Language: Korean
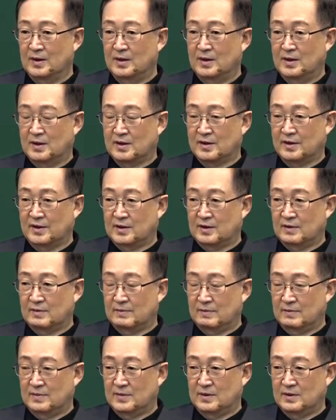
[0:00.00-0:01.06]
아, 그냥
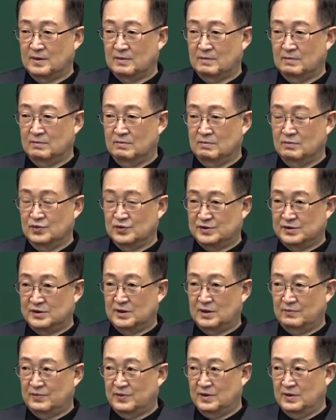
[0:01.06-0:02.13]

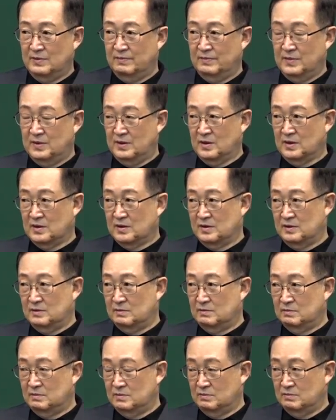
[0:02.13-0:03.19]
무시해 버리는
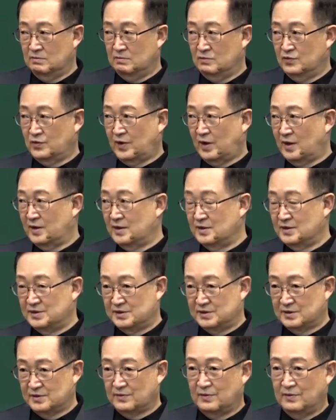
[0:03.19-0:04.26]
것은 무례한
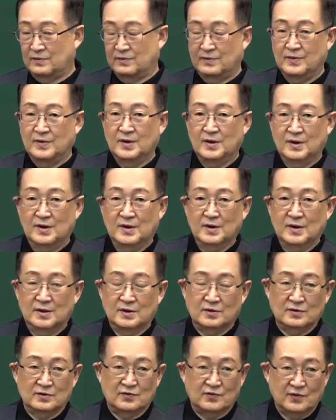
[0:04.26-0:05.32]
짓이고
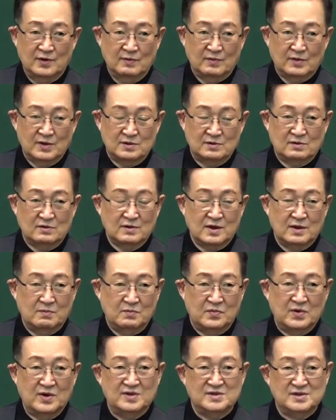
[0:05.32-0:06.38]
또 주님께서 또
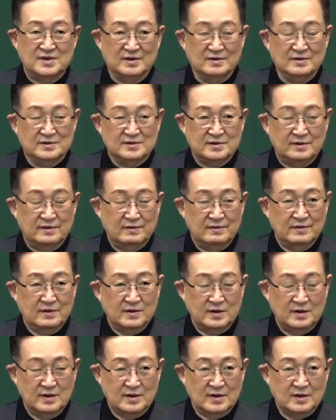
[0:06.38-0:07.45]
기뻐하지 않으세요.
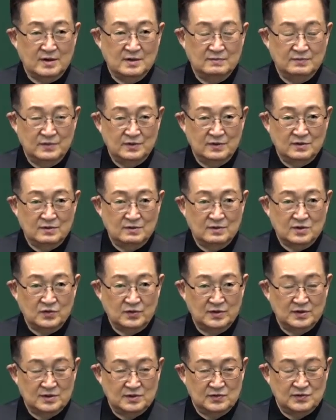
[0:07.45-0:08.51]
그러니까 그분들을
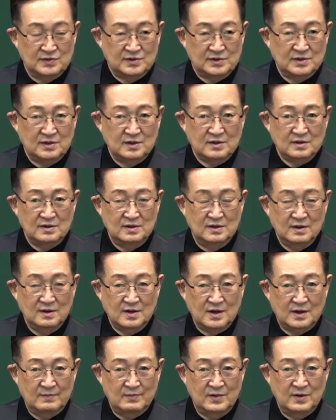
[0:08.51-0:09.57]
통해서 주시는 그
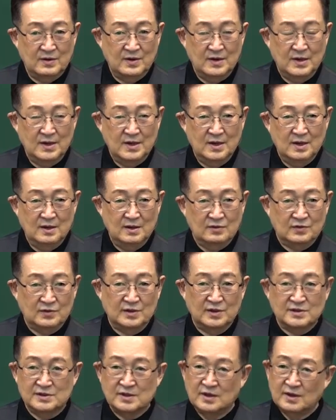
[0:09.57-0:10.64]
영감을
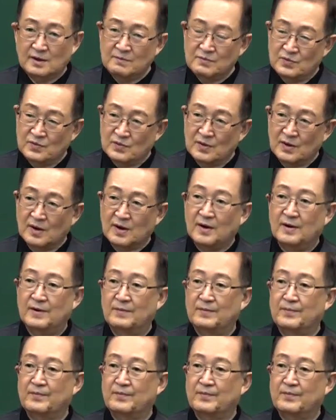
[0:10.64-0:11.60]
도대체 이게 뭔가?